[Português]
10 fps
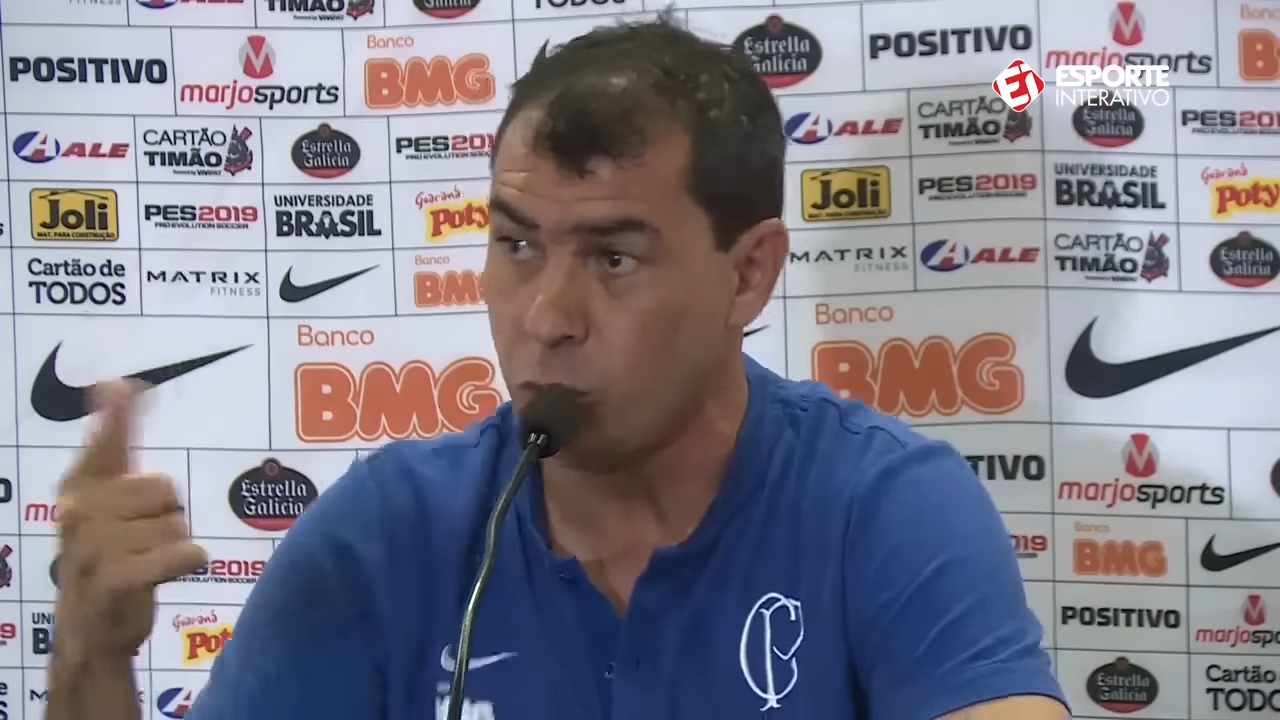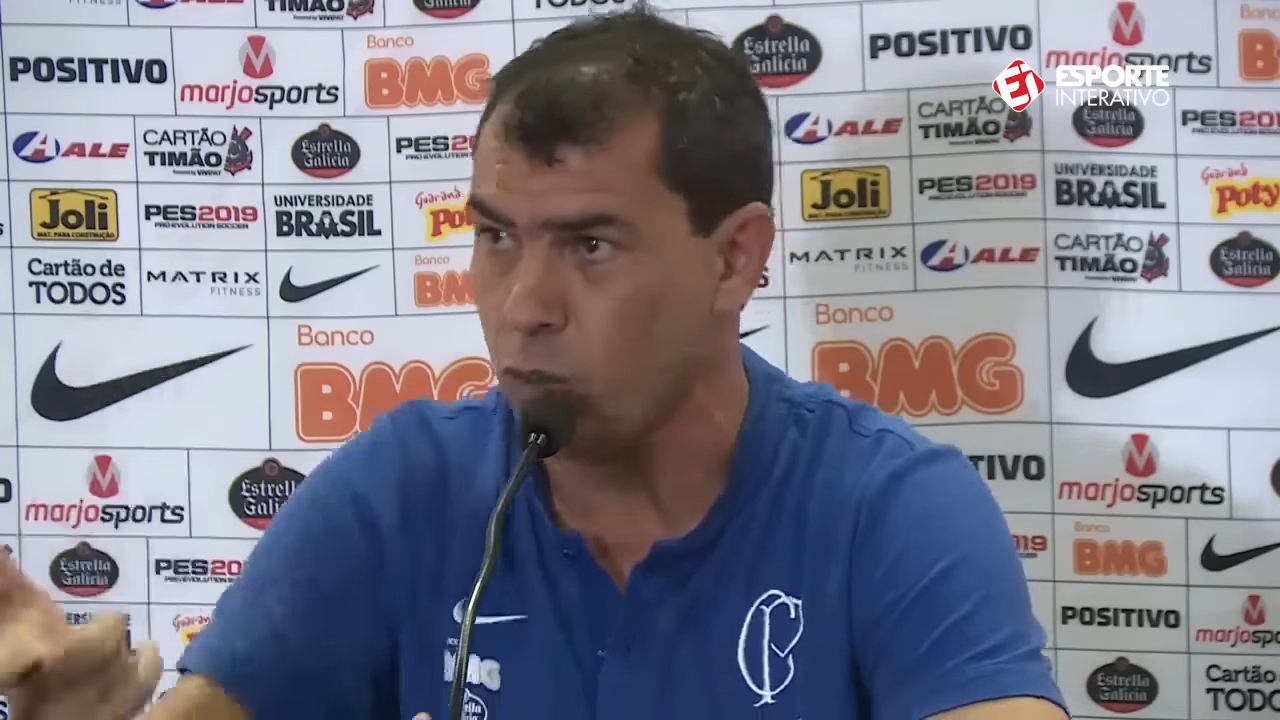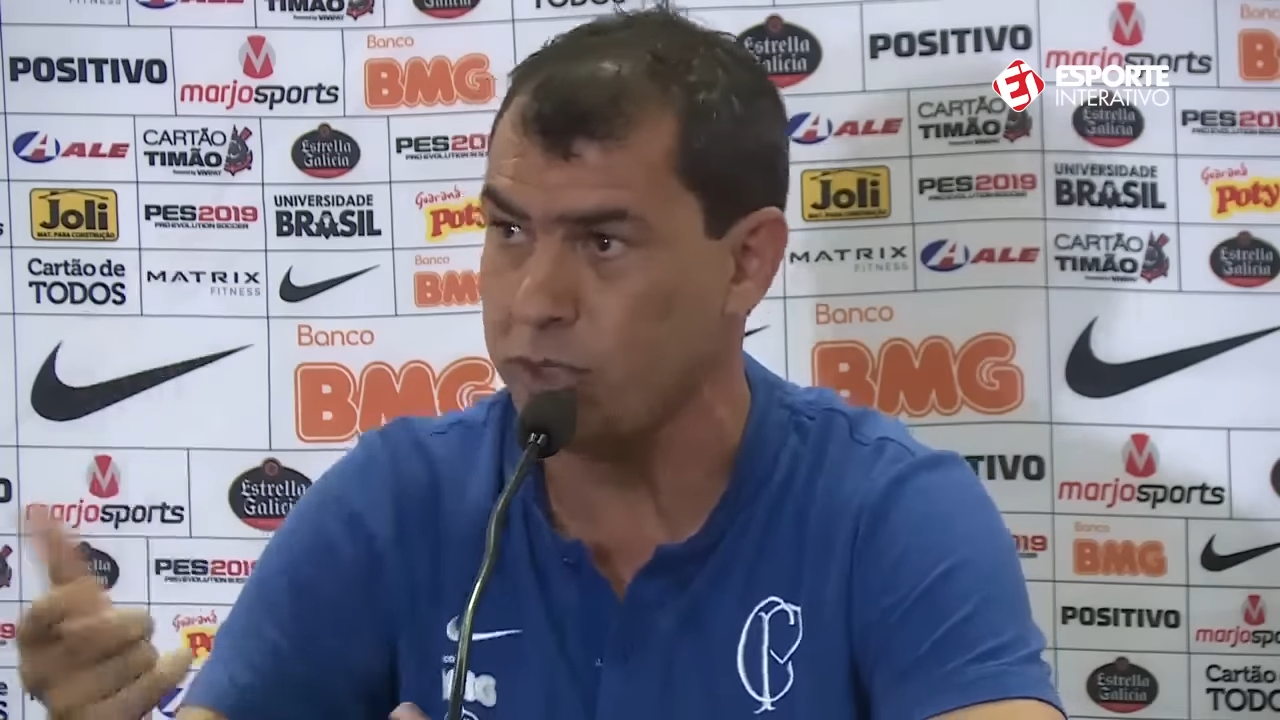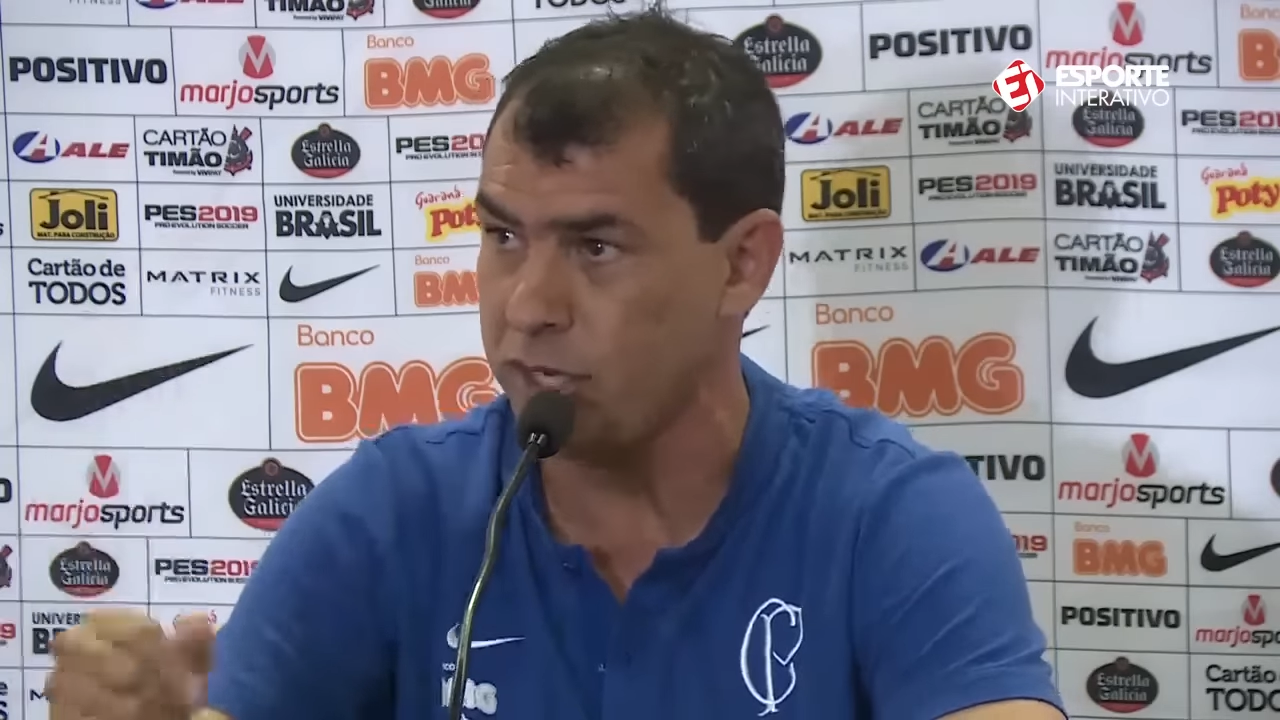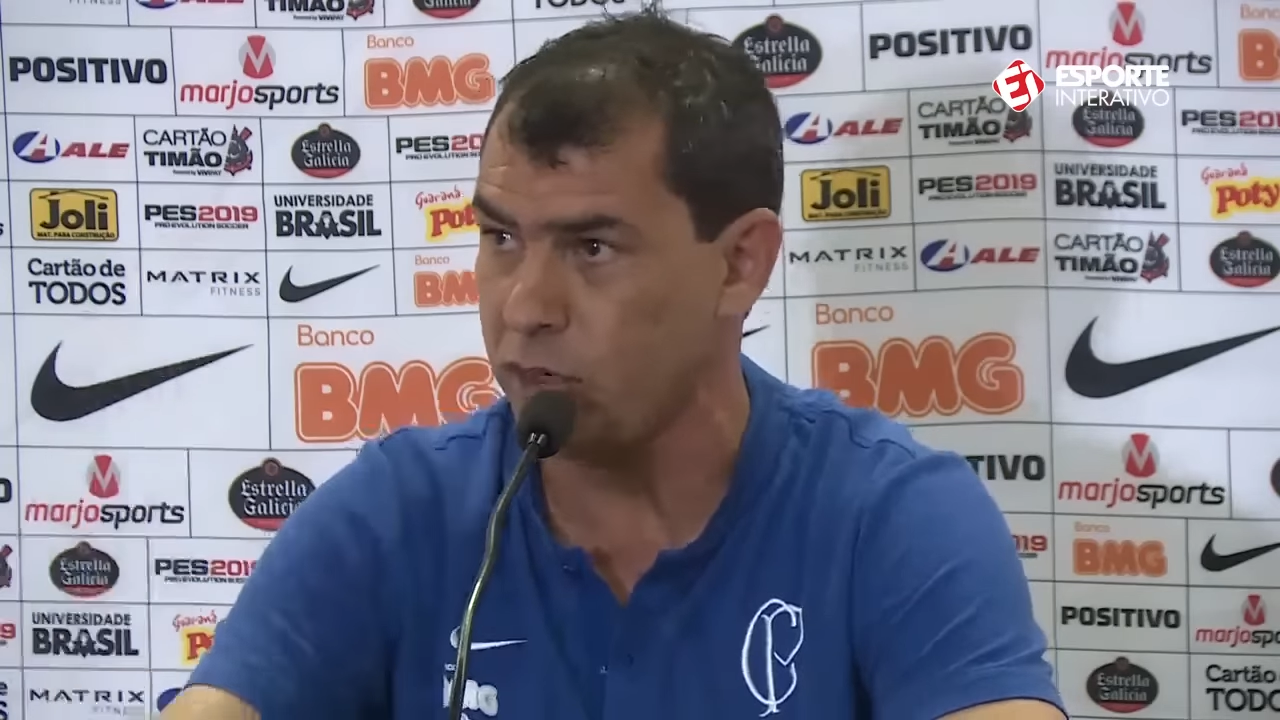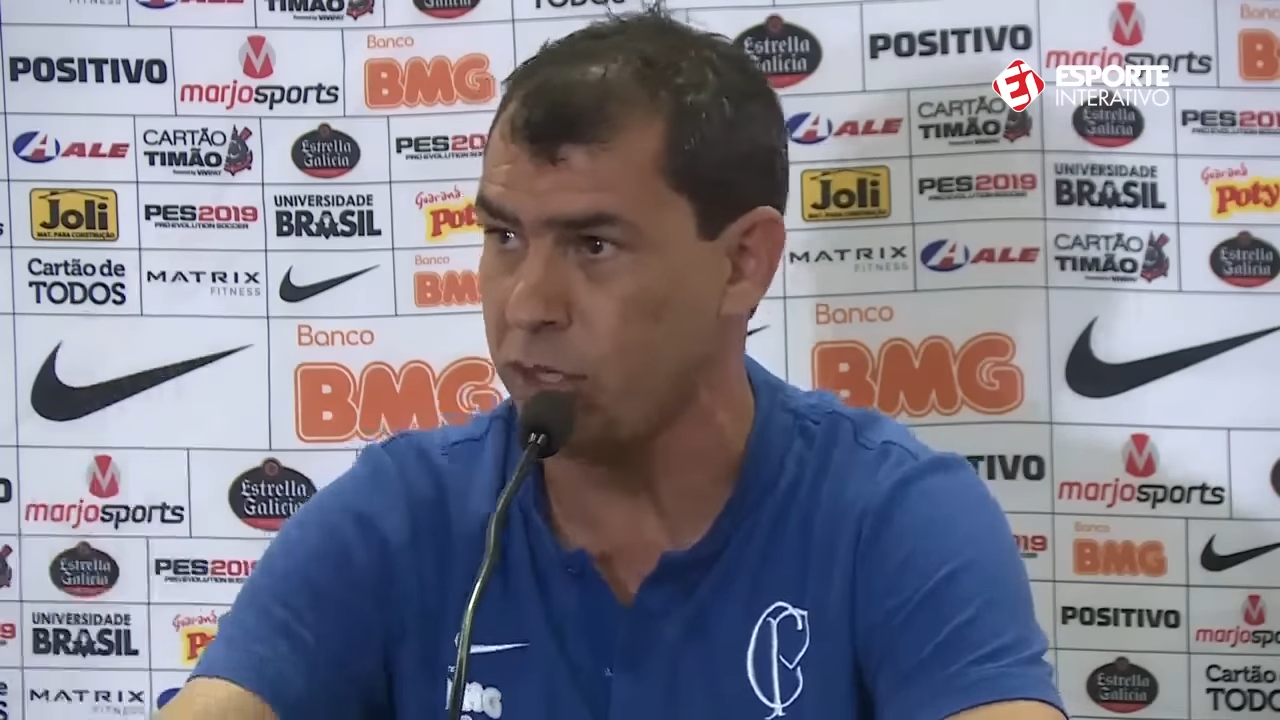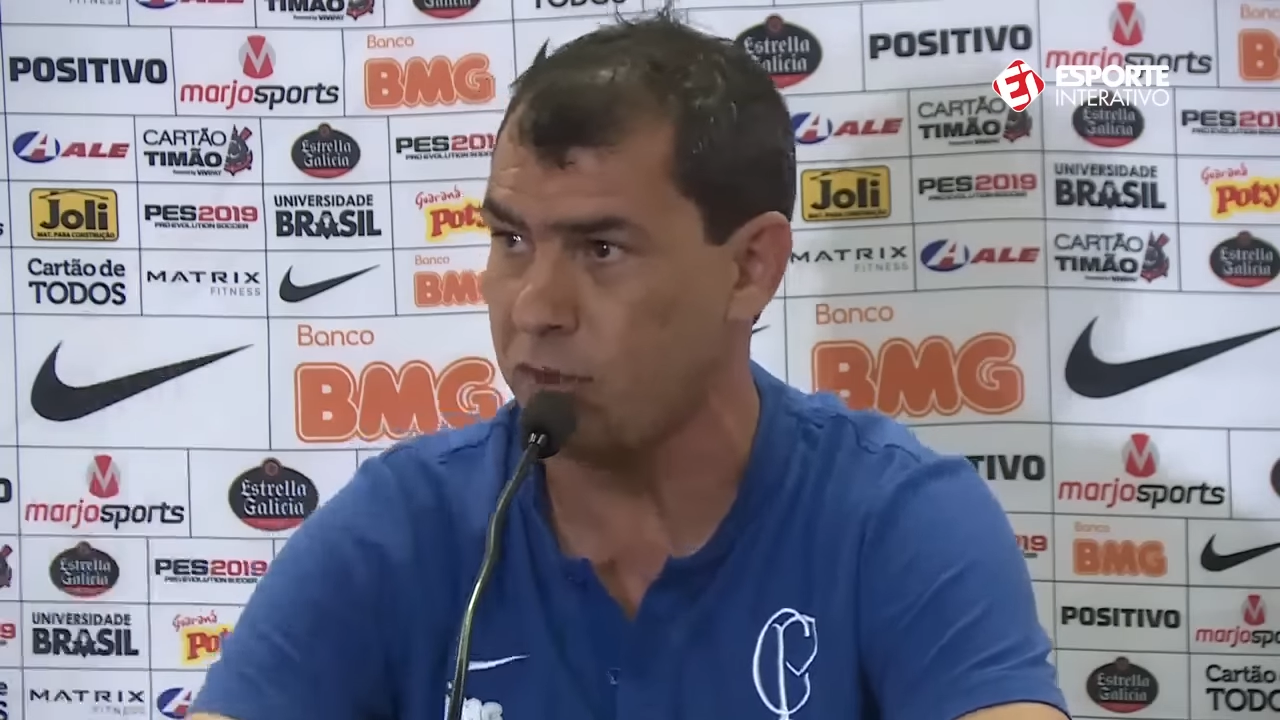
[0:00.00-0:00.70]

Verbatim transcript: e que o Rodriguinho já